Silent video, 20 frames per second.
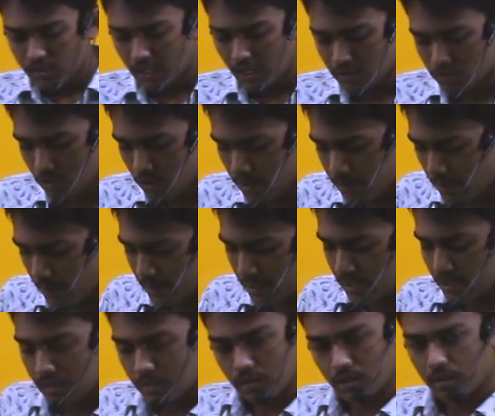যে আসলে এই
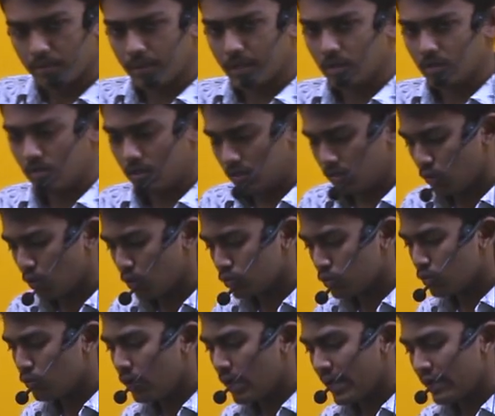ব্যাপারটা মানে ওই
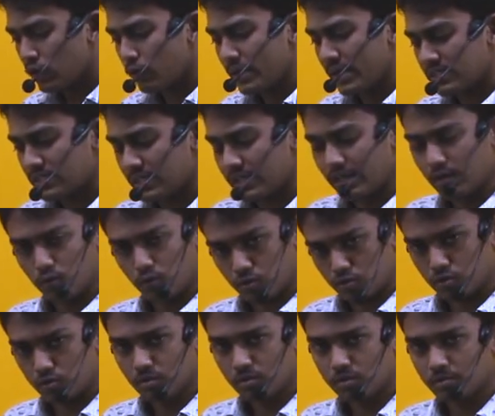কতগুলো অ্যাটম এক জায়গায়
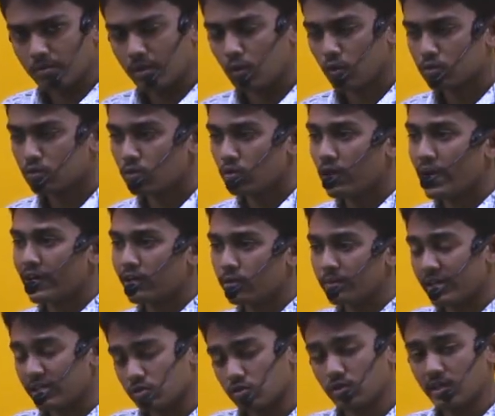করছো বা কতগুলো
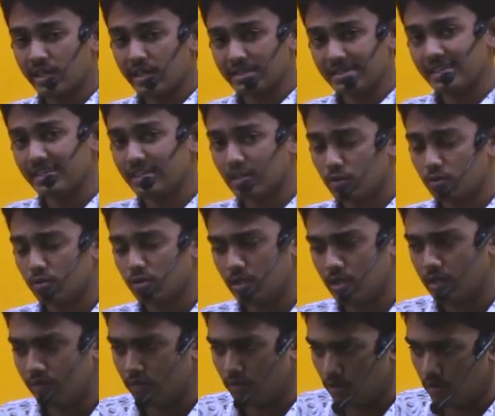অ্যাটম একসঙ্গে আছে এটার উপরে
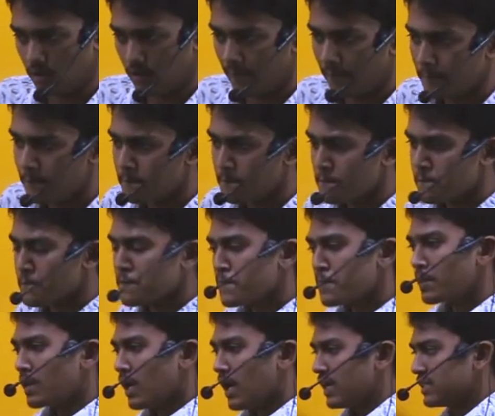নির্ভর করে
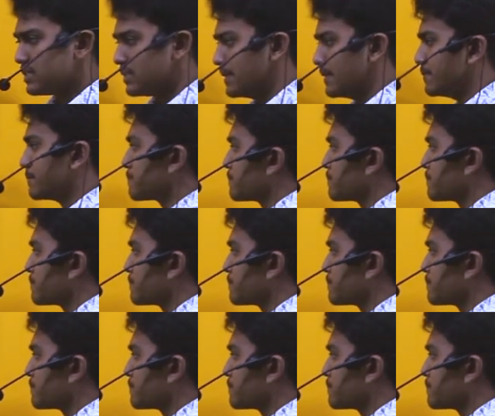আচ্ছা